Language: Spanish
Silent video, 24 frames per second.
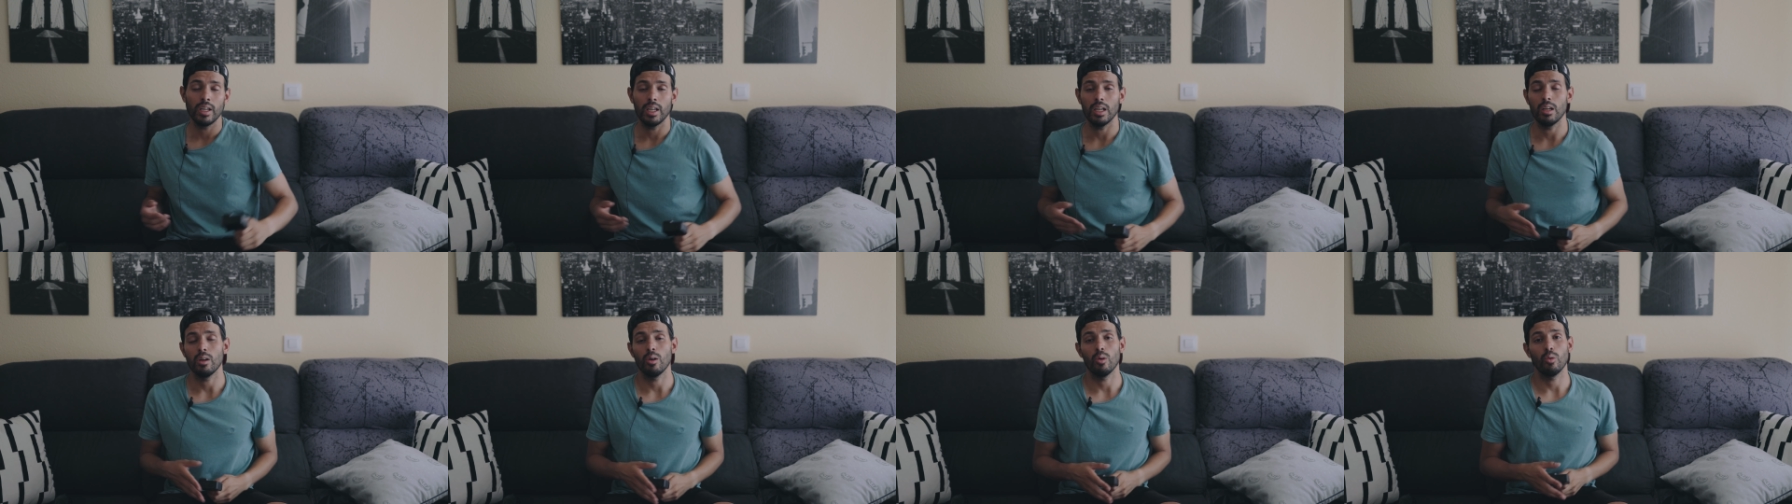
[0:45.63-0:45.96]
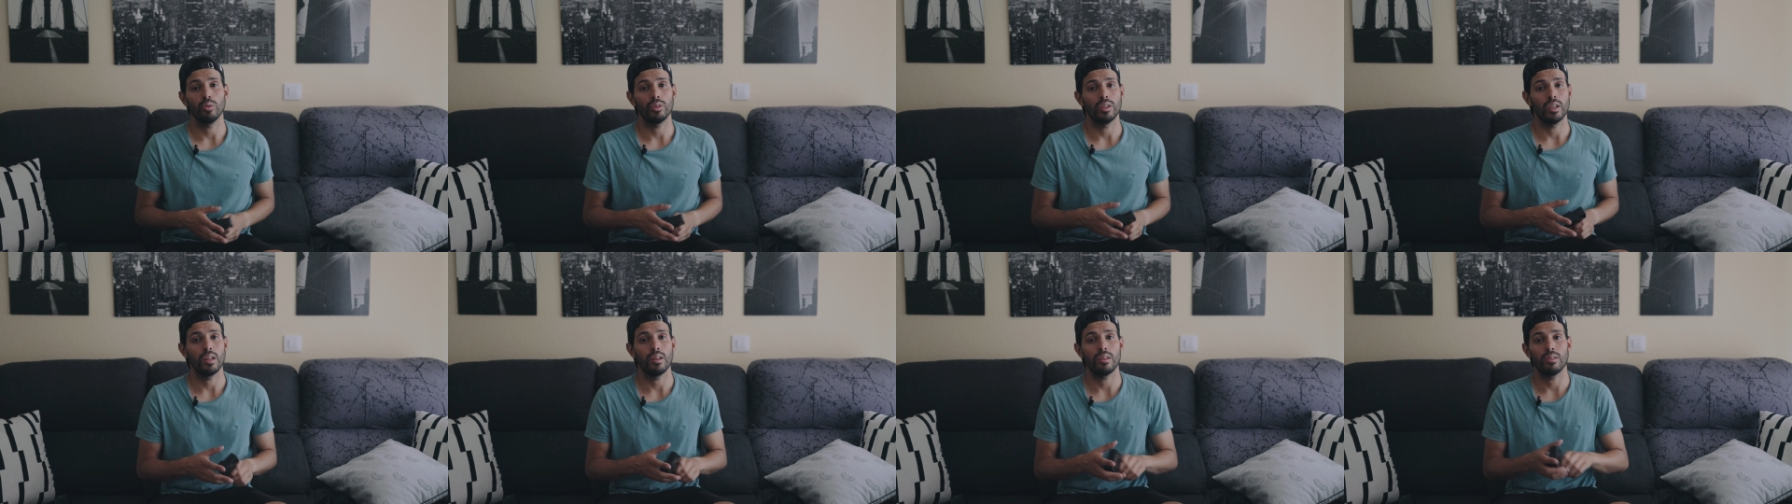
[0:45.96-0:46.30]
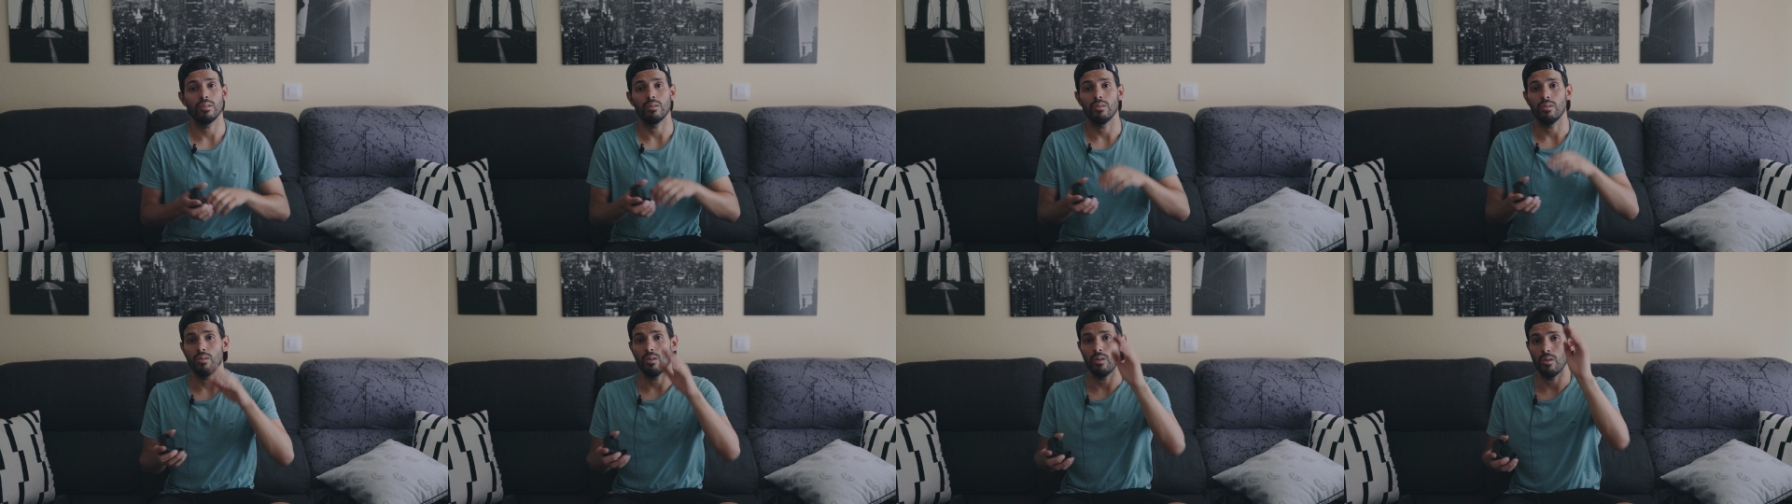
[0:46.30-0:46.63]
y luego
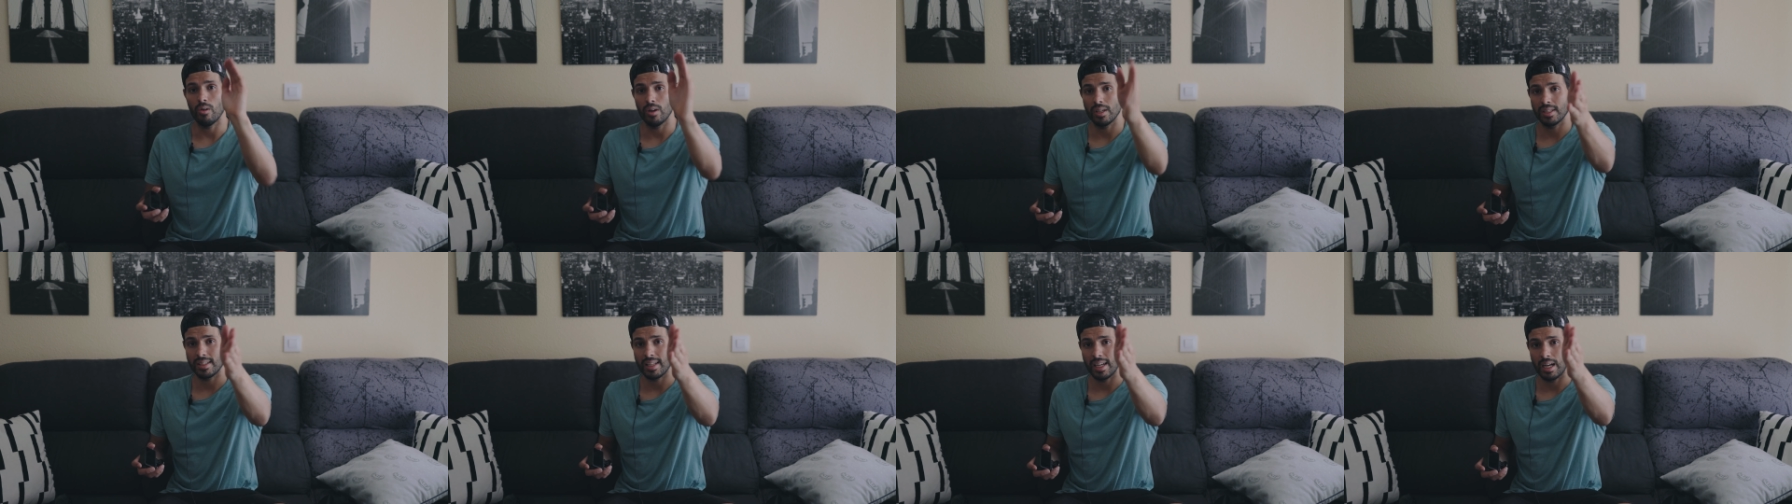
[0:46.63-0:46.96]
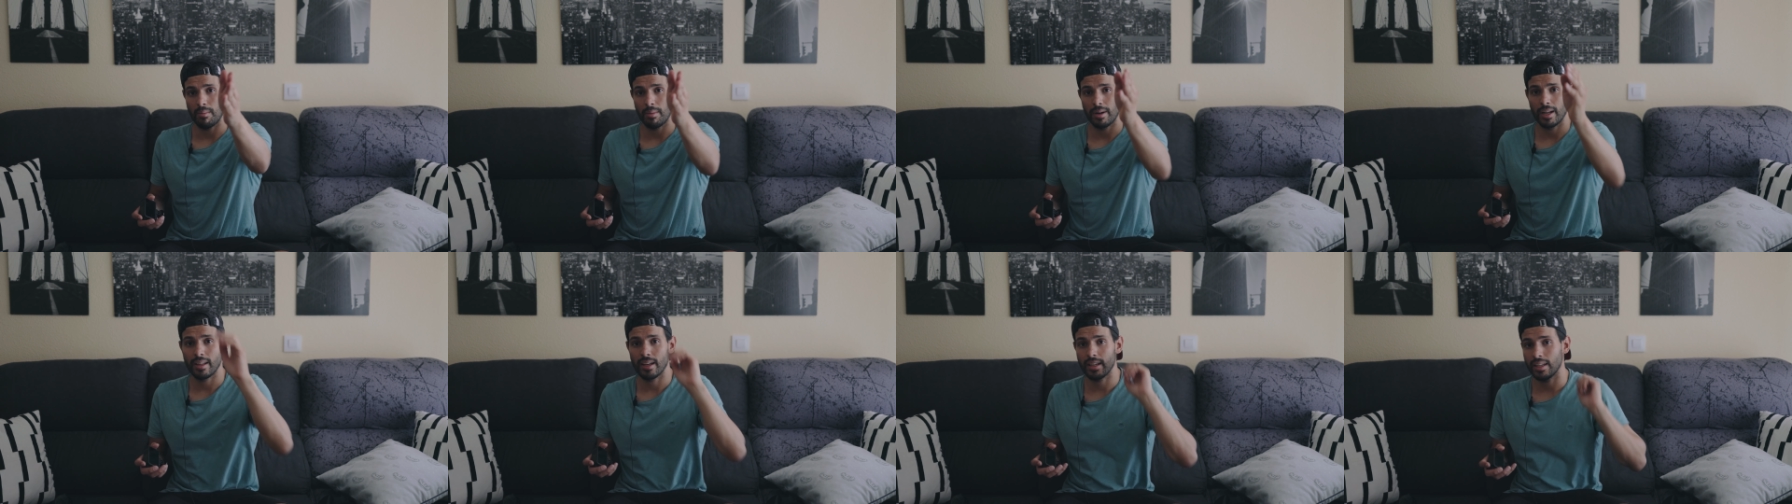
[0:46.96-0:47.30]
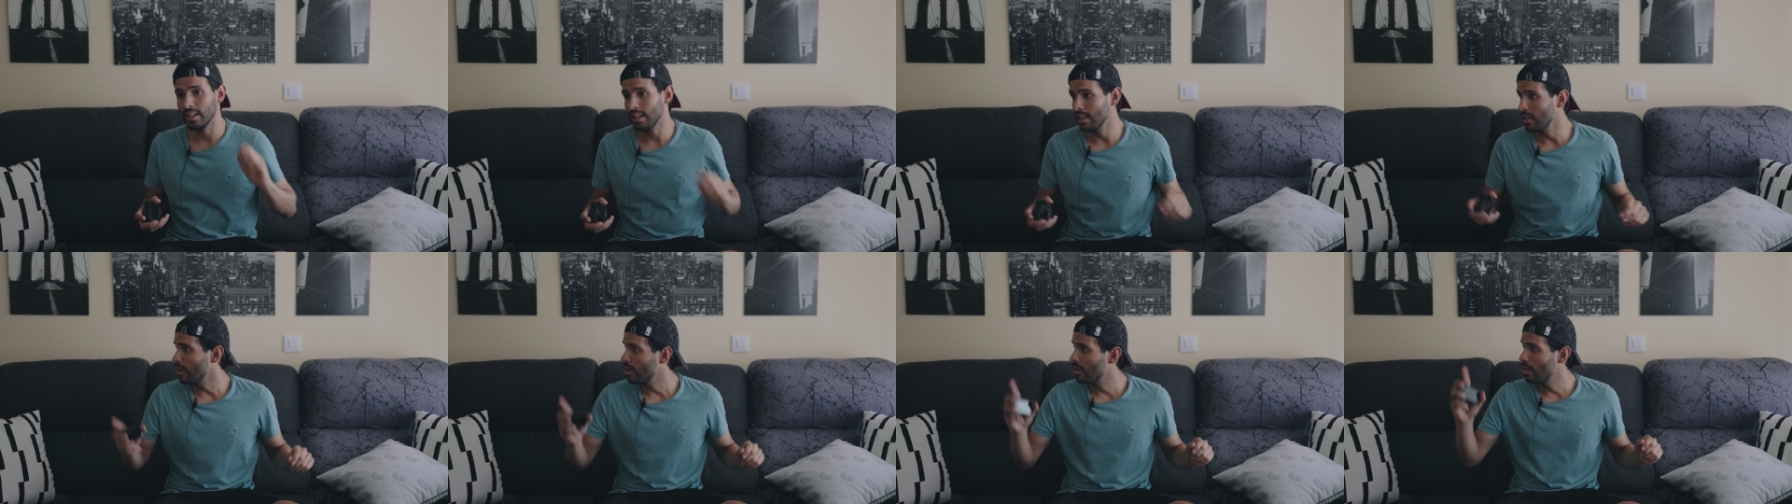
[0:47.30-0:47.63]
utilizo o esta cámara de
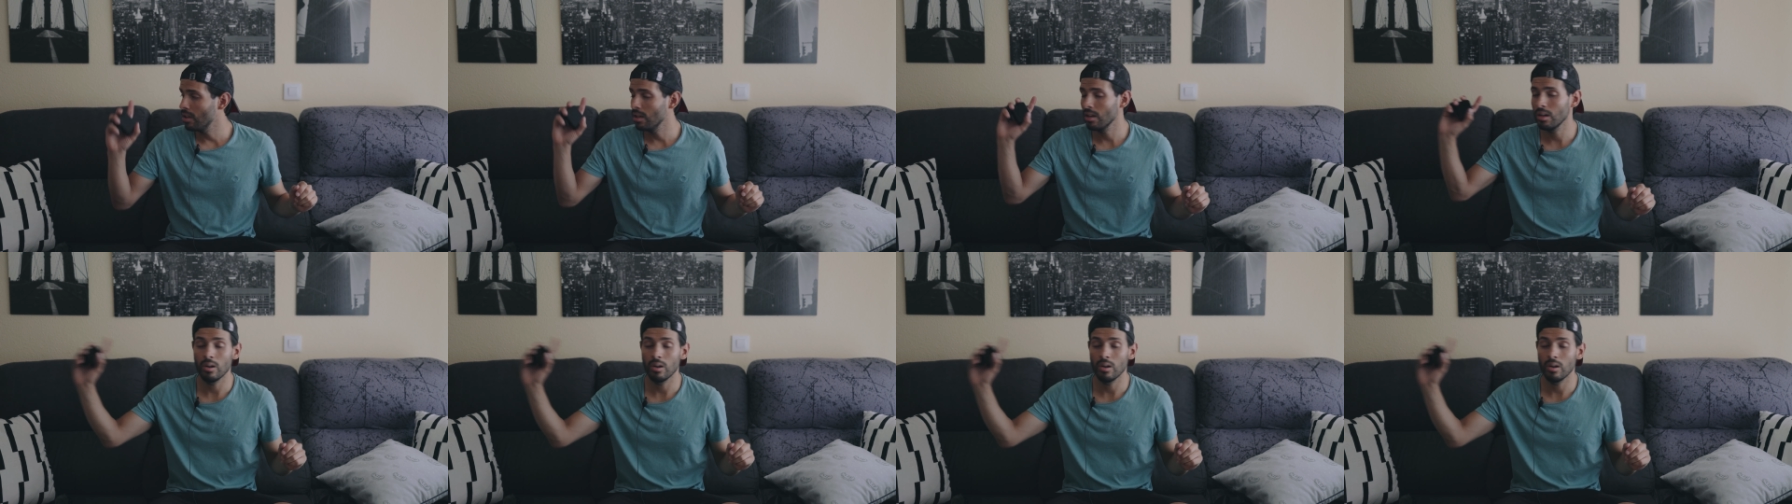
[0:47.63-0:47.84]
aquí